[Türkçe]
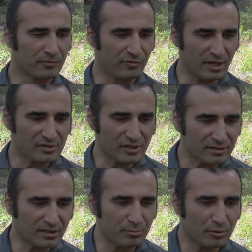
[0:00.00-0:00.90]

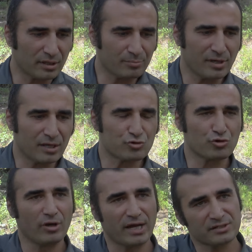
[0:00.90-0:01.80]
Finansal tablolar,
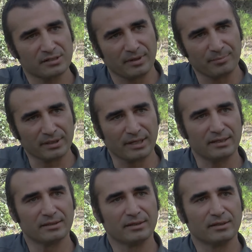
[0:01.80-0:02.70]
bilanço her zaman
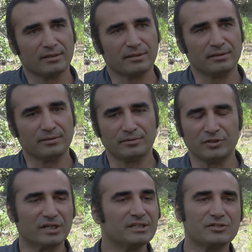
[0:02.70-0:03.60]
bana e,
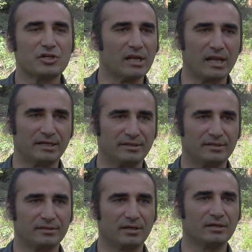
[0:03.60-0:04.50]
yakın
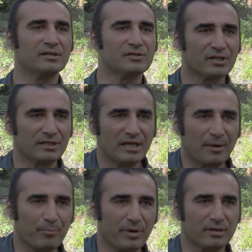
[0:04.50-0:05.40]
şeylerdi. Analizlerini
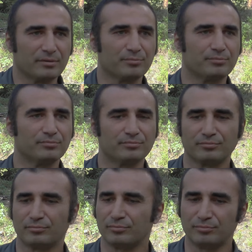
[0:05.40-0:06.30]
yapmak,
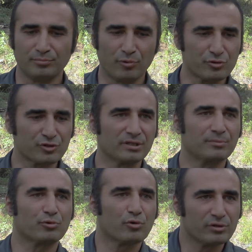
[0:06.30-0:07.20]

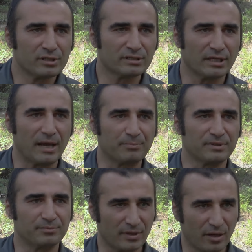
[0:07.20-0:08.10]
borsada brokerlık da
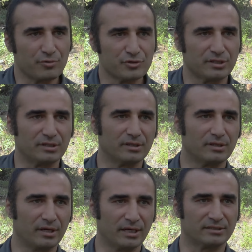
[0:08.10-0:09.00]
yaptım daha önceki
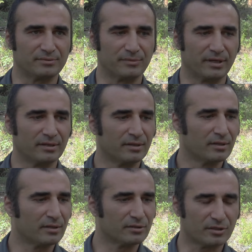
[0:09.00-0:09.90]
hayatımda.
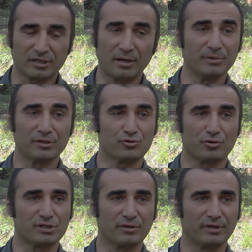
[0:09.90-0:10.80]
Rakamları
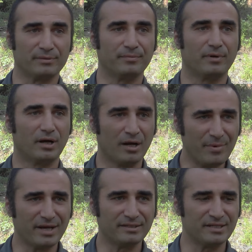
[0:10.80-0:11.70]
çok severim.
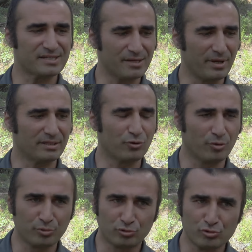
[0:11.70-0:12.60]
Ama ne zaman ki
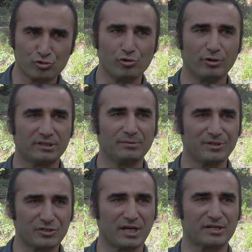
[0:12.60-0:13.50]
o bütüncül
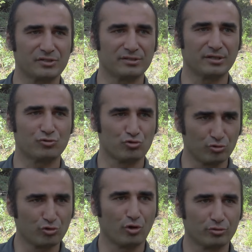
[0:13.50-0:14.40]
yönetimin içerisinde
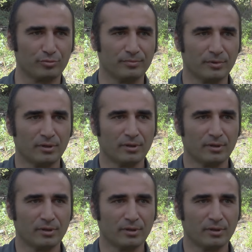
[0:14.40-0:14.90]
şunu gördüm.